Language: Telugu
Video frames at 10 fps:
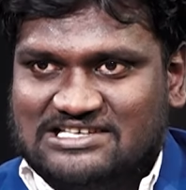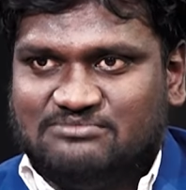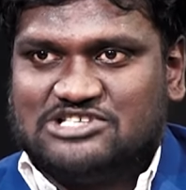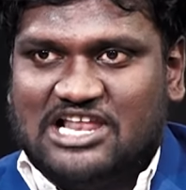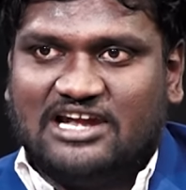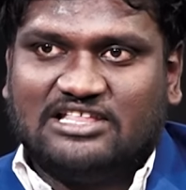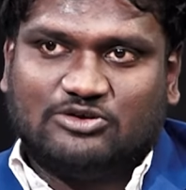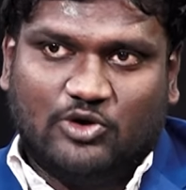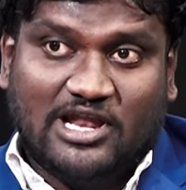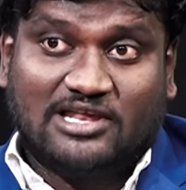సిమ్స్ అలాంటివి
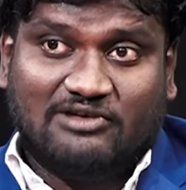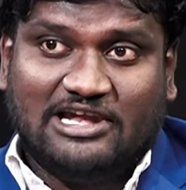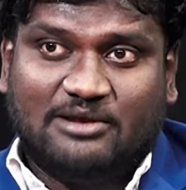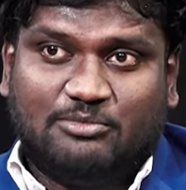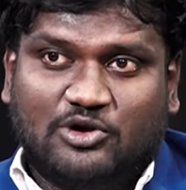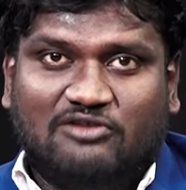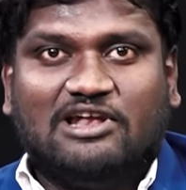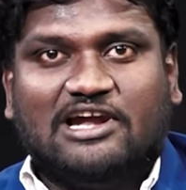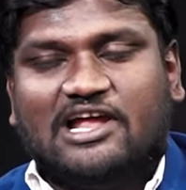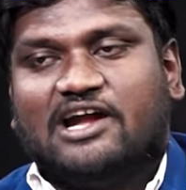కొనడానికి వెళ్ళినప్పుడు కూడా
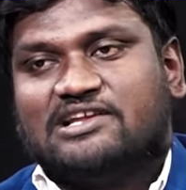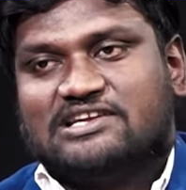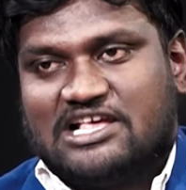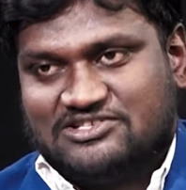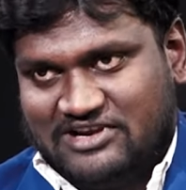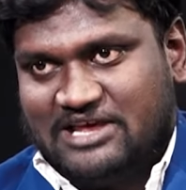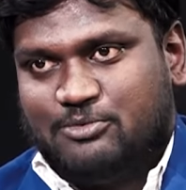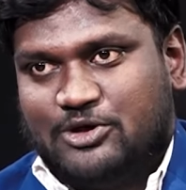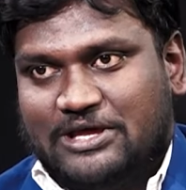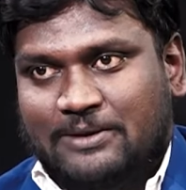వెళ్ళే డాటా ట్రాన్స్ఫర్
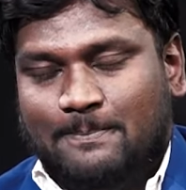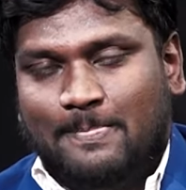అయిపోయి